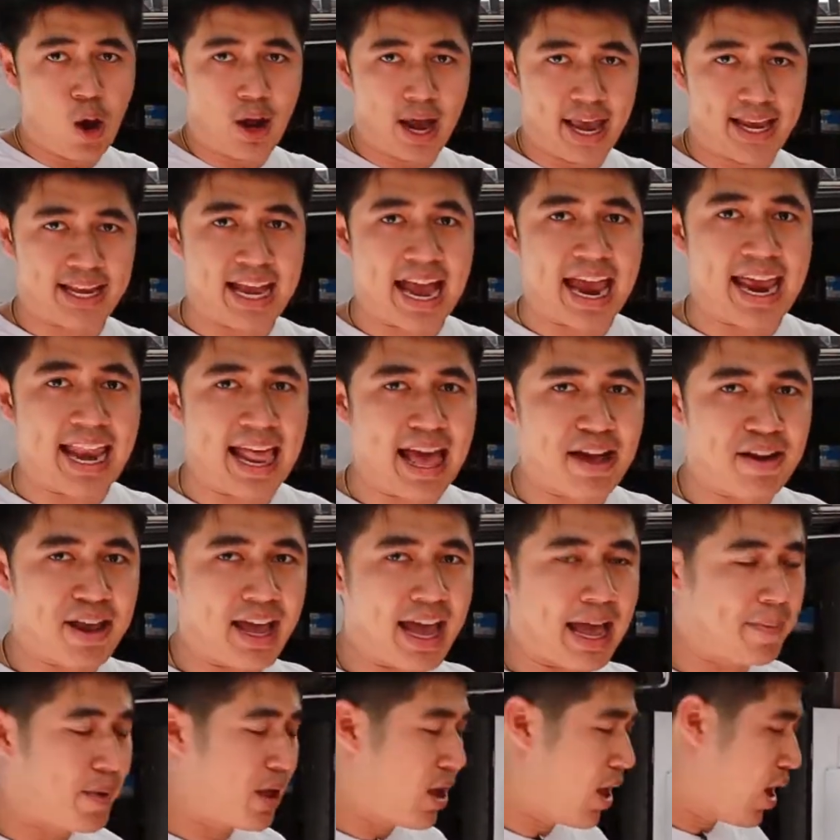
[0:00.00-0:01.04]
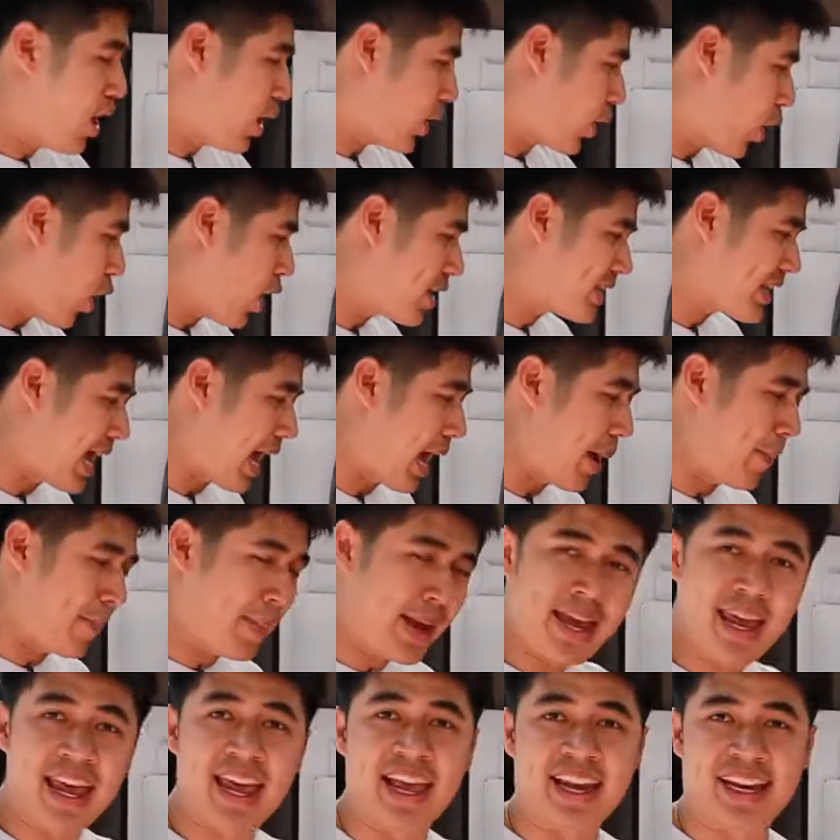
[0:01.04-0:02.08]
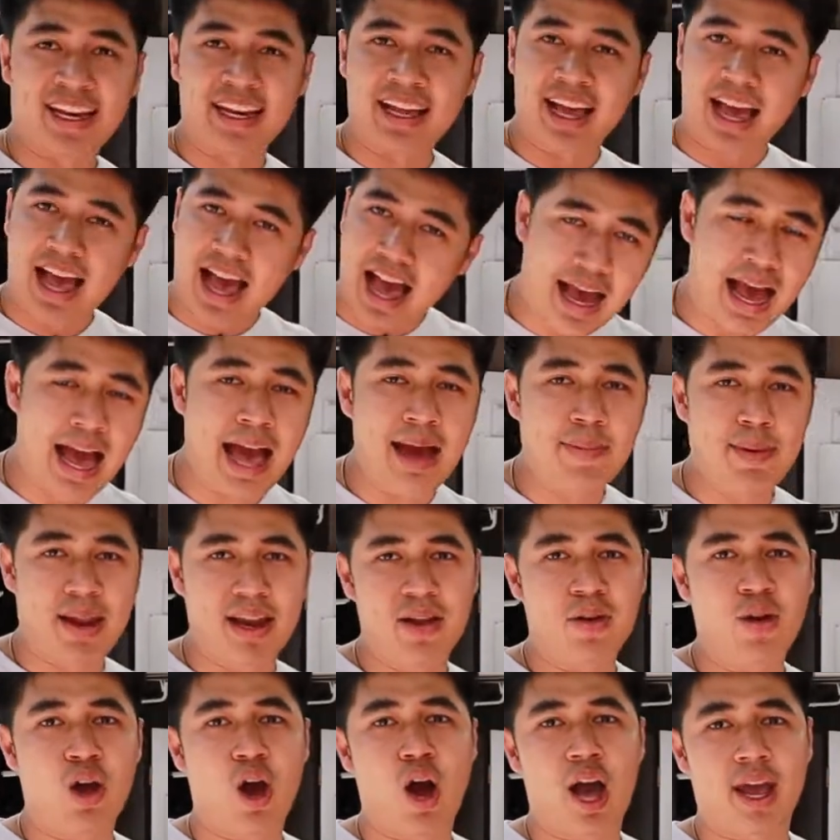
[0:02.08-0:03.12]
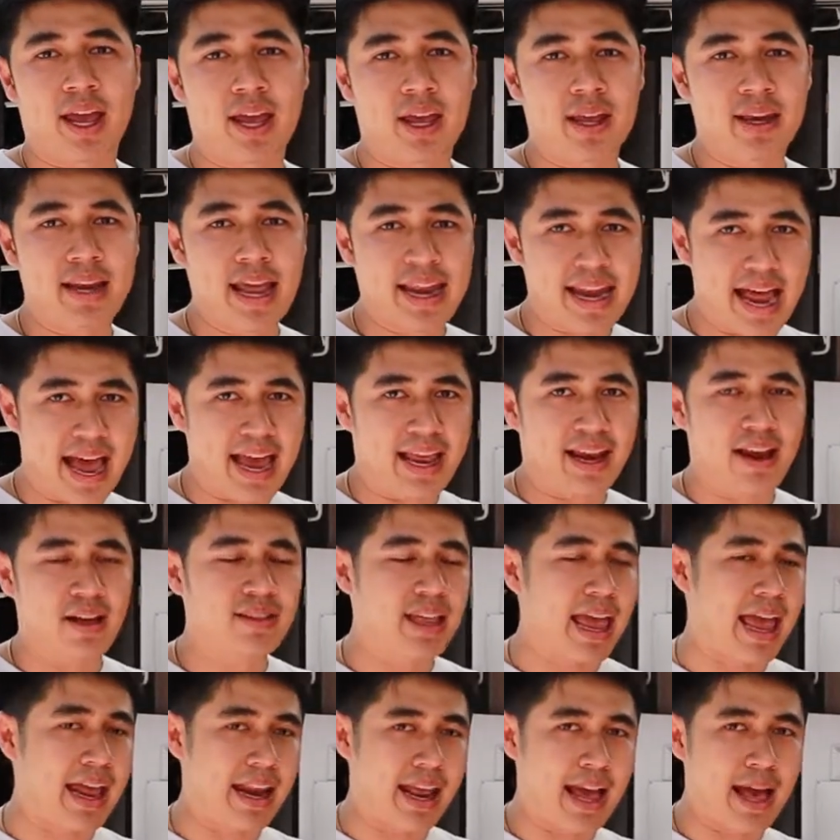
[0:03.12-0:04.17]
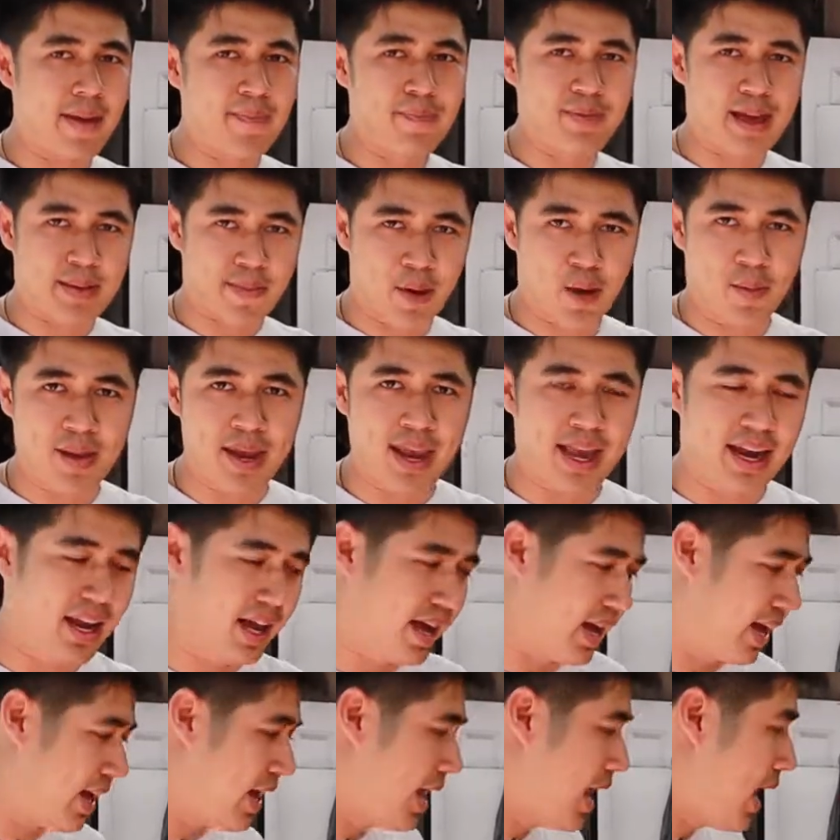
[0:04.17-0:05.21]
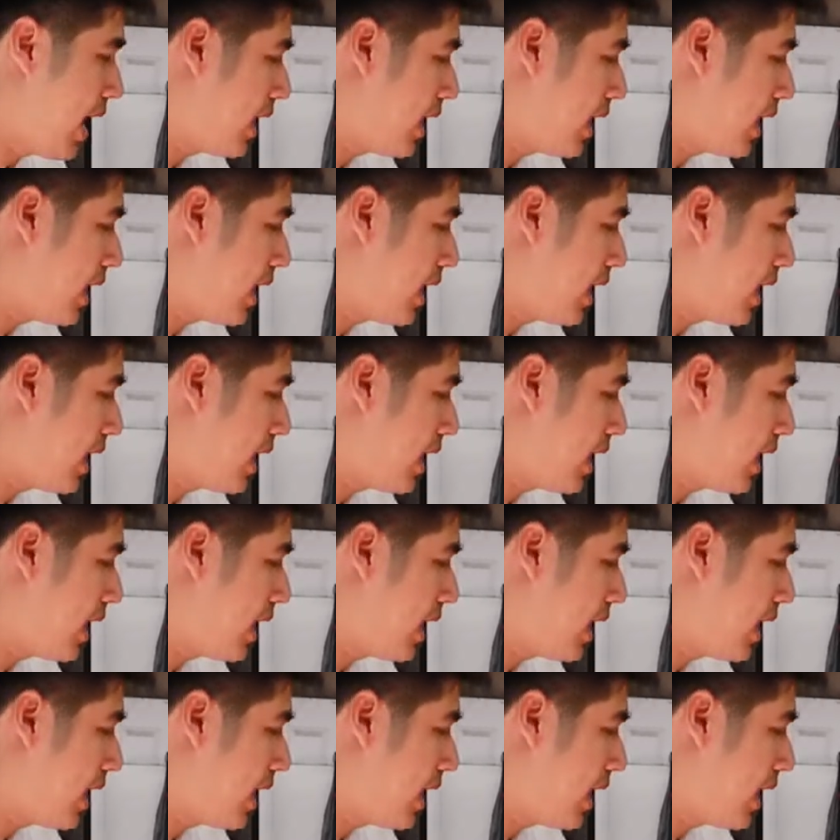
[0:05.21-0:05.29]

มองไกลๆแล้วนะครับ ก็จะไม่เห็นคราบและริ้วรอยใด ๆ แล้วแต่นะครับ จะมองไม่เห็นเลย